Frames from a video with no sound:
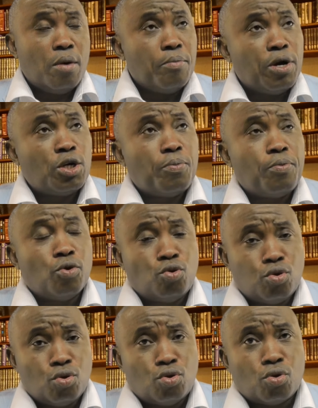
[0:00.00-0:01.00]
Moi,
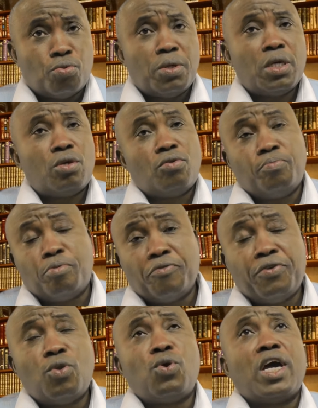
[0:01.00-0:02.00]
aujourd'hui, je
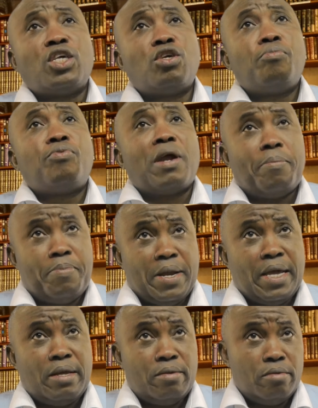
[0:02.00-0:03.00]
profite de l'occasion pour
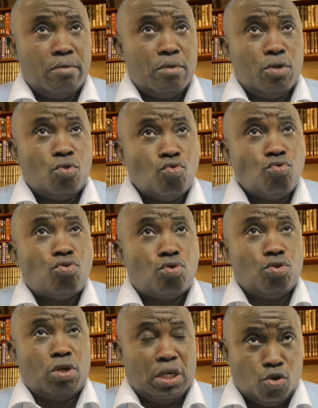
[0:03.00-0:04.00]
appeler tous
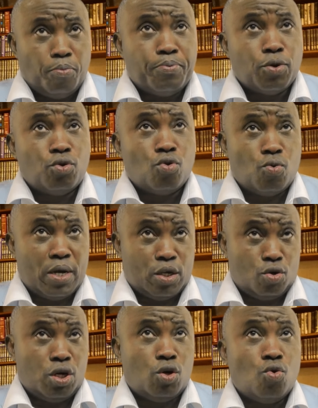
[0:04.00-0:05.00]
ceux qui, de près ou de loin,
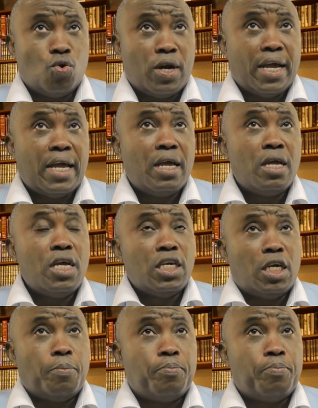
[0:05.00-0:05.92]
sont des Congolais, qui